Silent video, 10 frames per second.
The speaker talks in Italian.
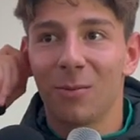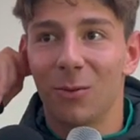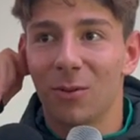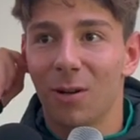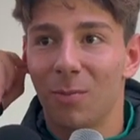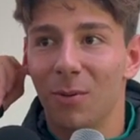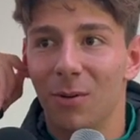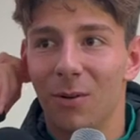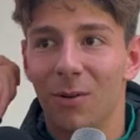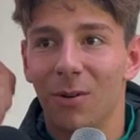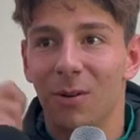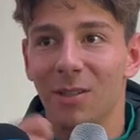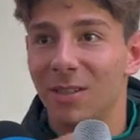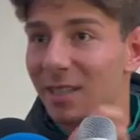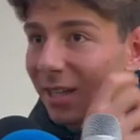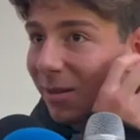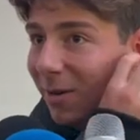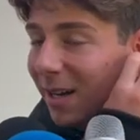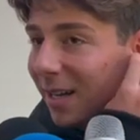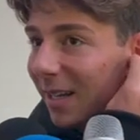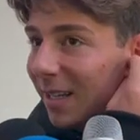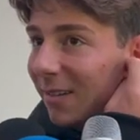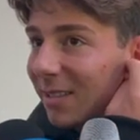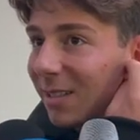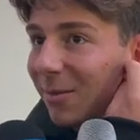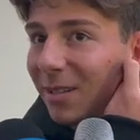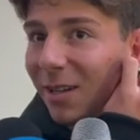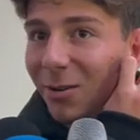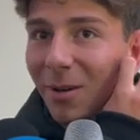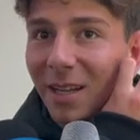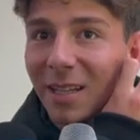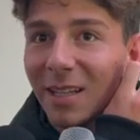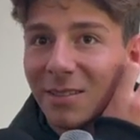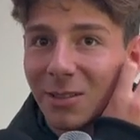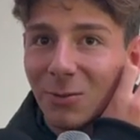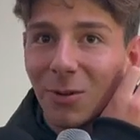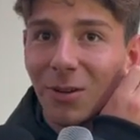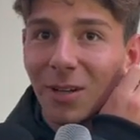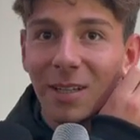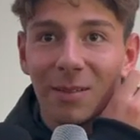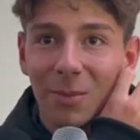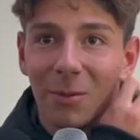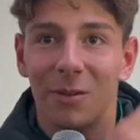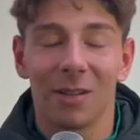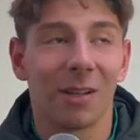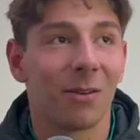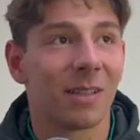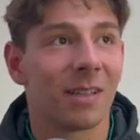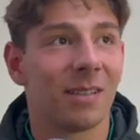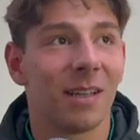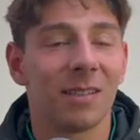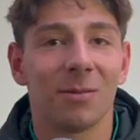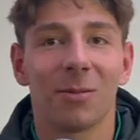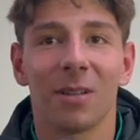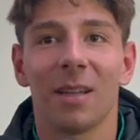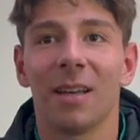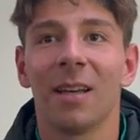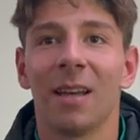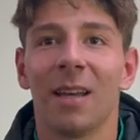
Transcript: Purtroppo oggi è andata male, diversamente da come era andata a Sassuolo che abbiamo vinto al 96esimo, quindi